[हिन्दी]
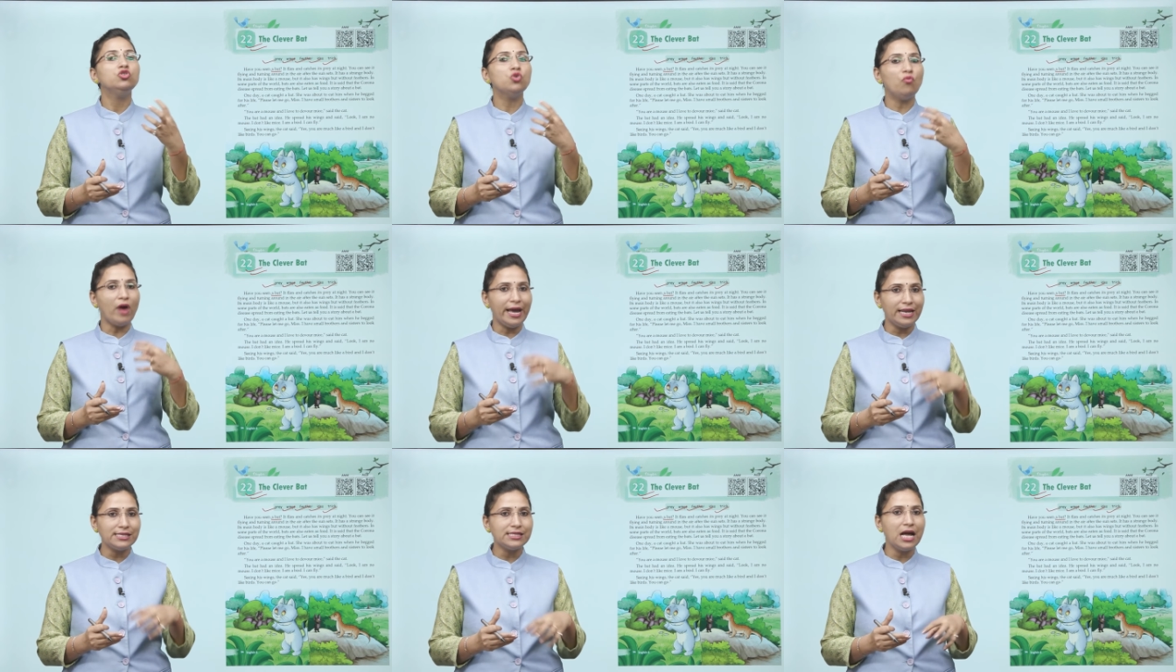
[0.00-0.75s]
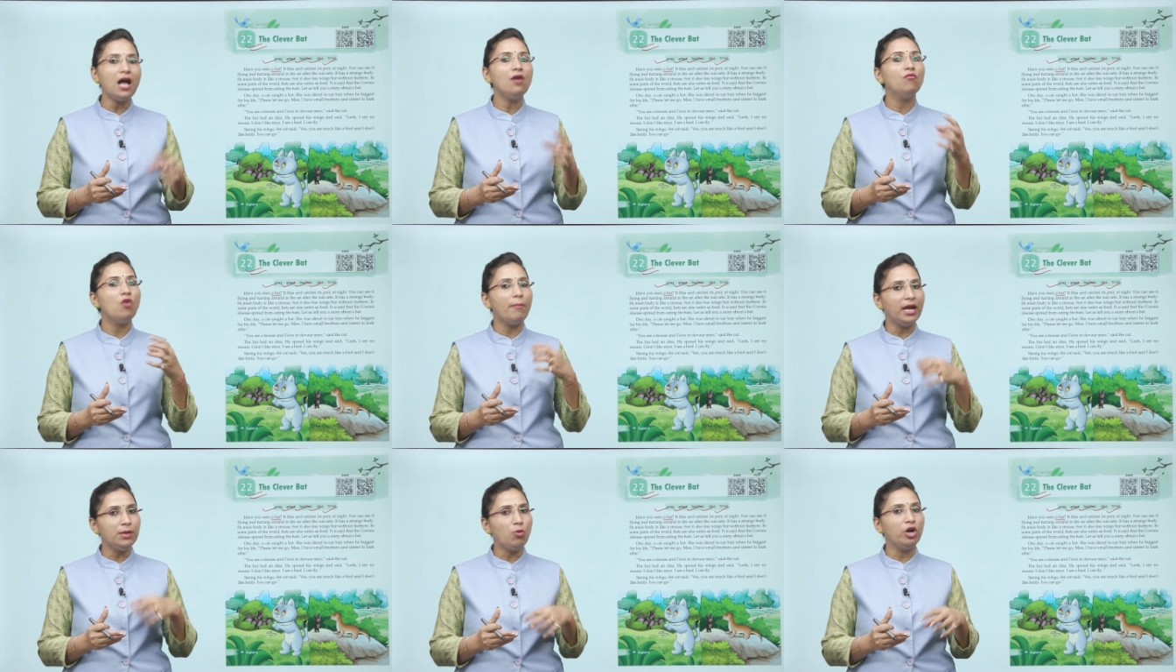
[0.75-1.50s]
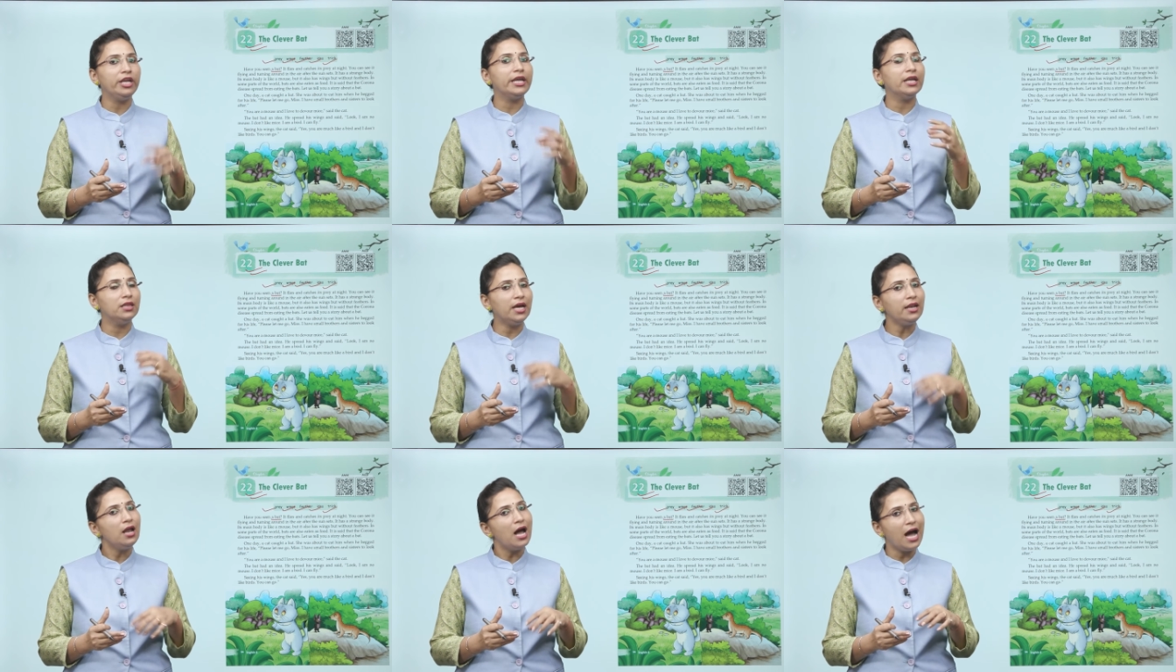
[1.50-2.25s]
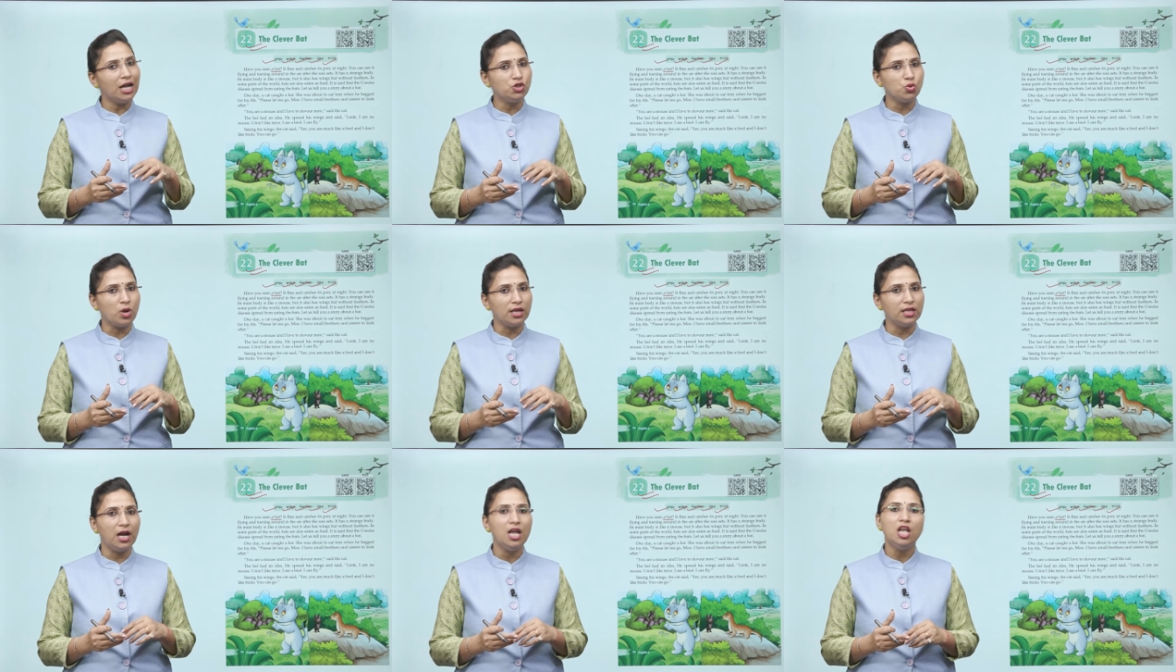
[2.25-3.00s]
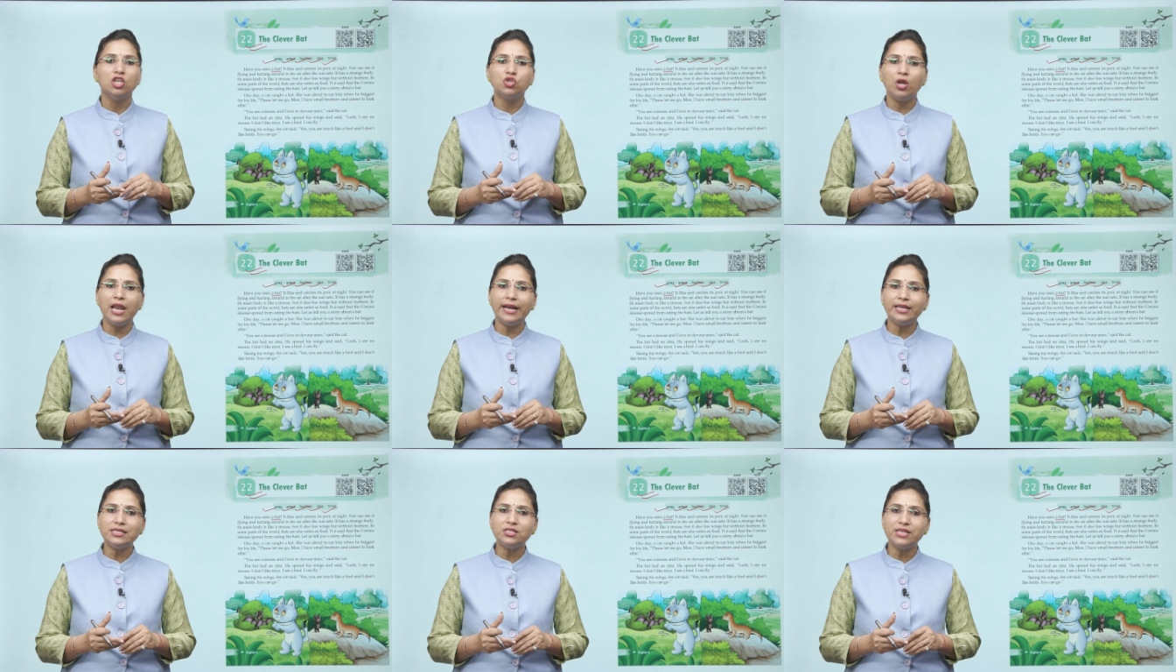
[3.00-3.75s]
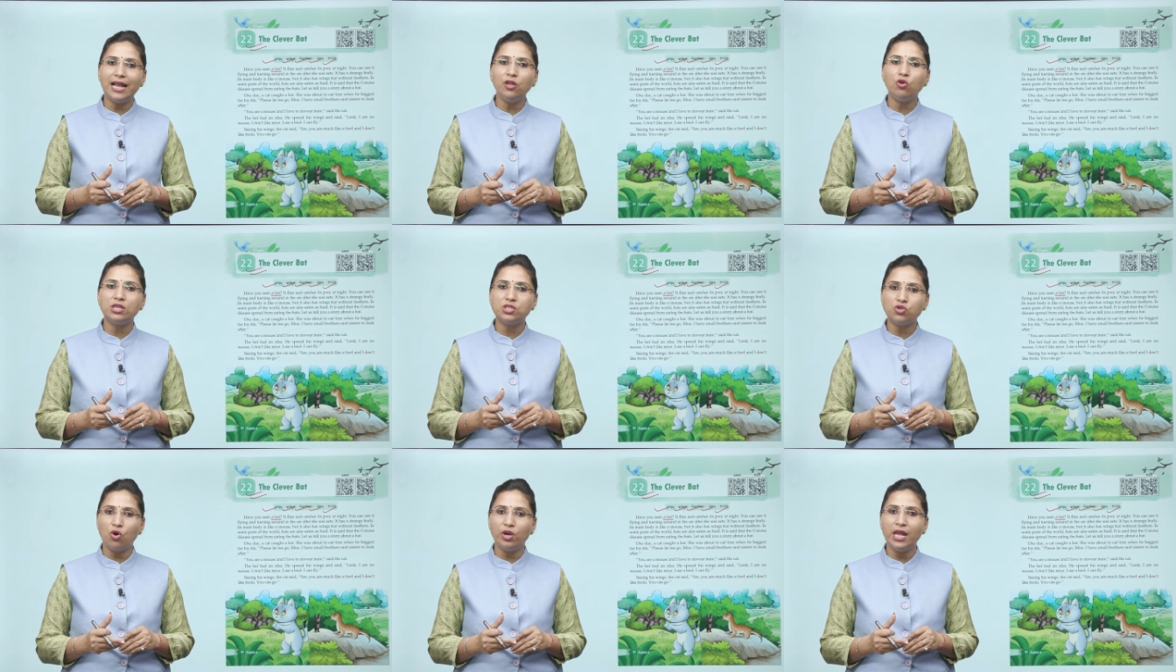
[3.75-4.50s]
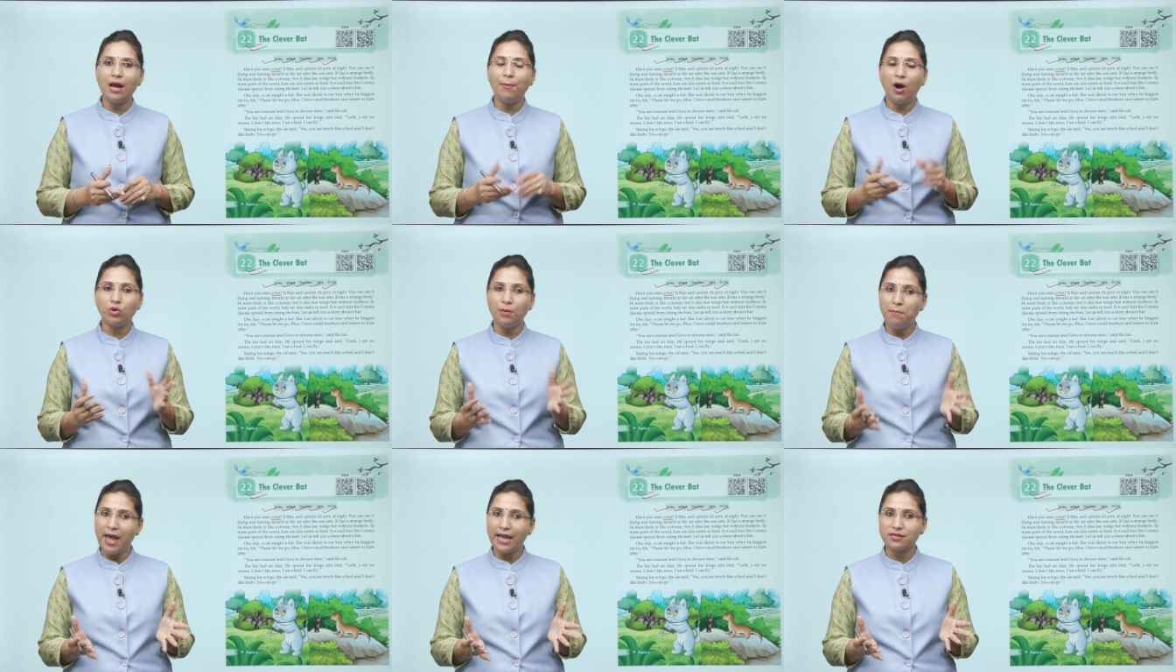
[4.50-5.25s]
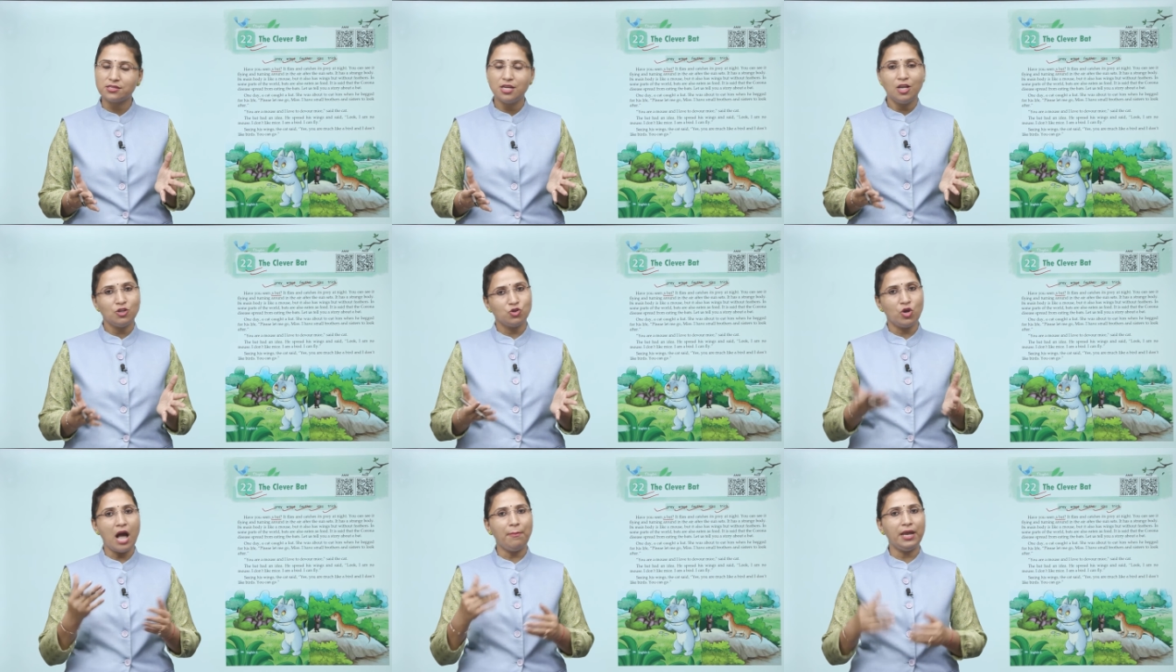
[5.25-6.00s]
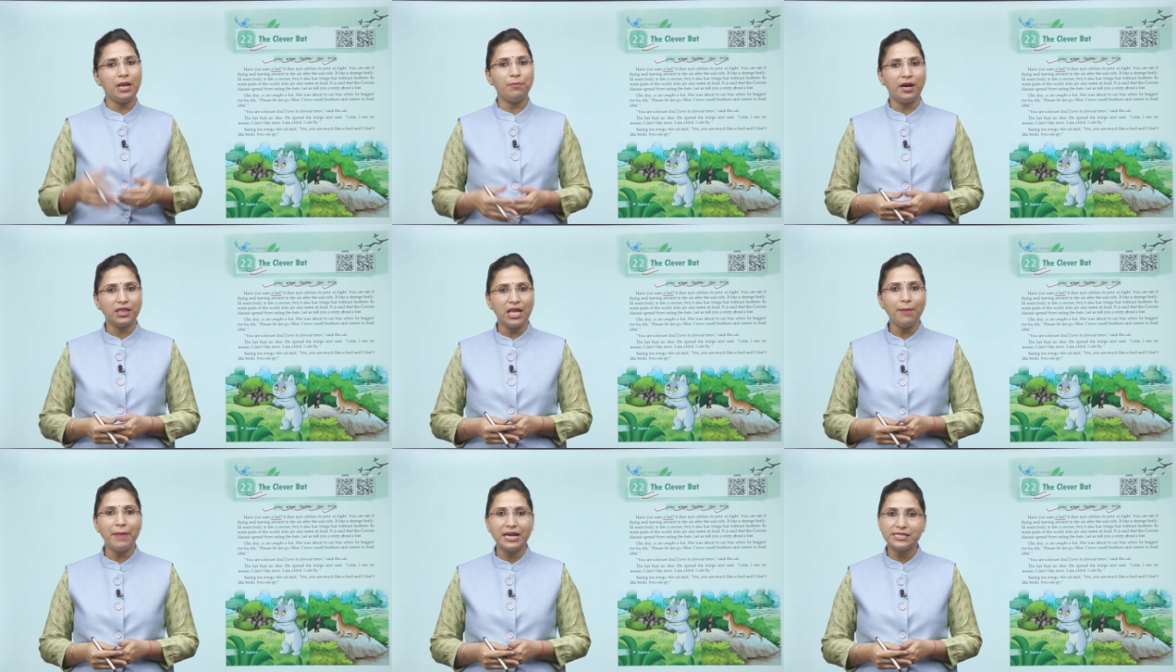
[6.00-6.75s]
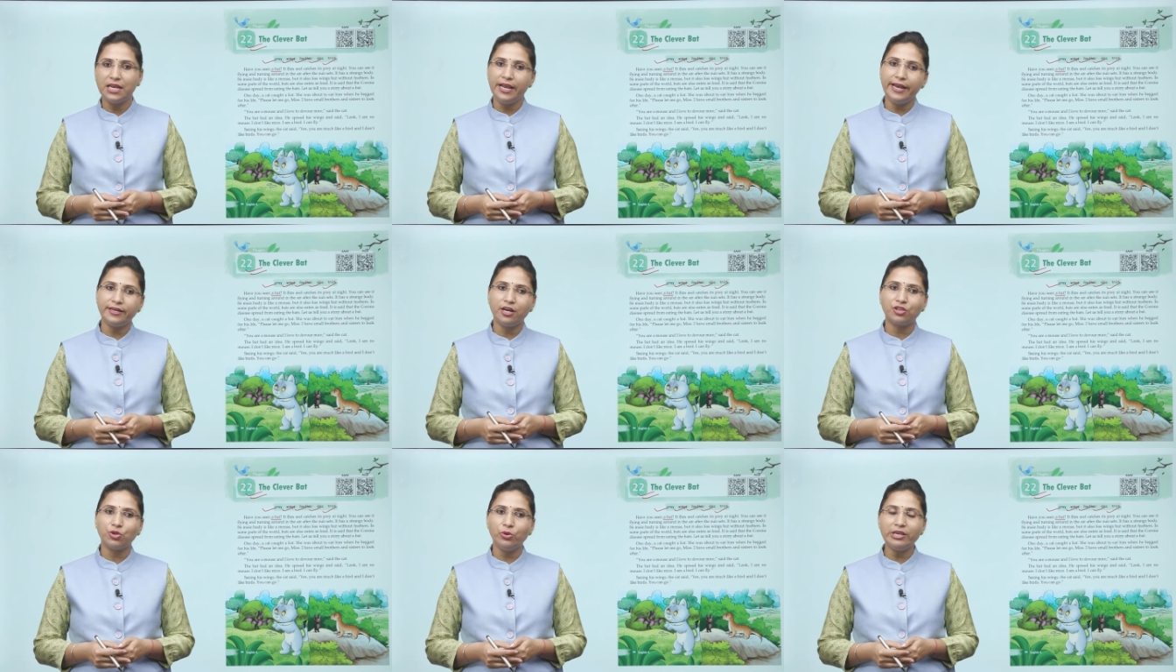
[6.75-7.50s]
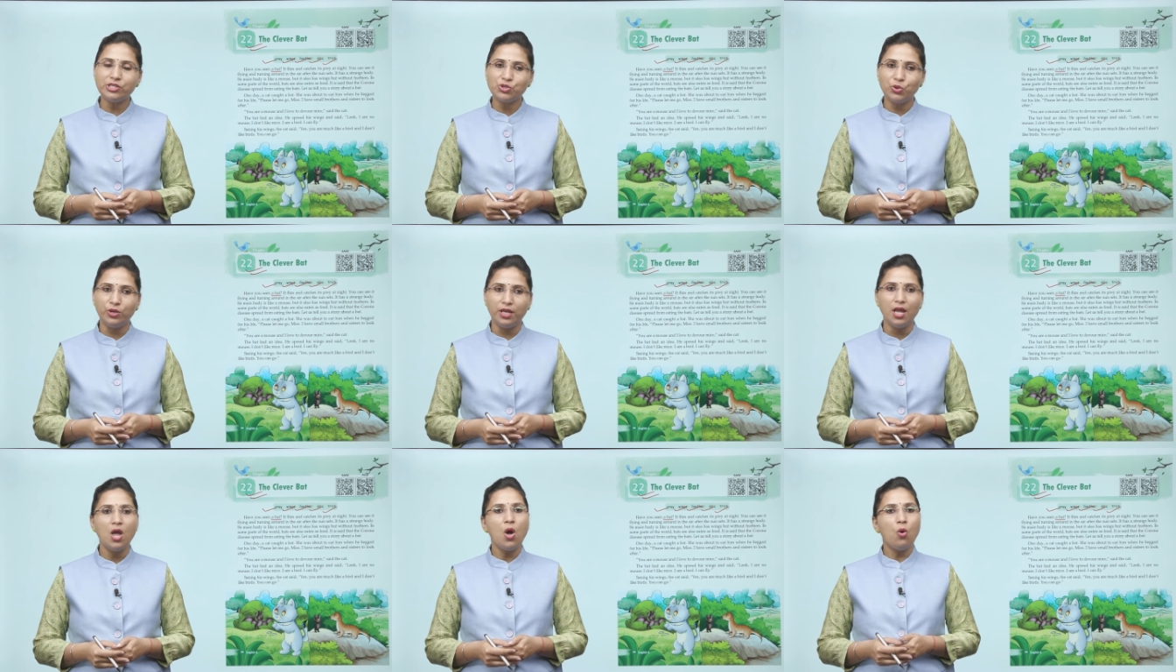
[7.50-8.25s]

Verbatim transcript: जो वायरस था वो हमारी बॉडी के अंदर आ चुका था सो लेट अस टेल यू अ स्टोरी अबाउट अ बैट सो यहाँ पर एक पढ़ते हैं बैट से रिलेट करती हुई स्टोरी